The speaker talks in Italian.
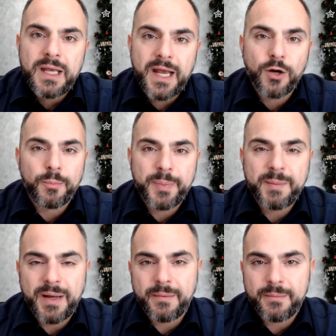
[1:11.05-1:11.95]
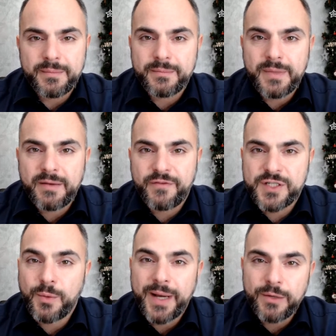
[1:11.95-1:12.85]
Ecco, prima mh, mm, eh,
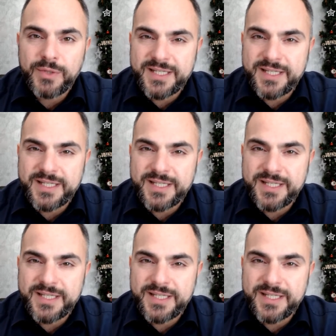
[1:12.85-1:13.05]
facciamo magari un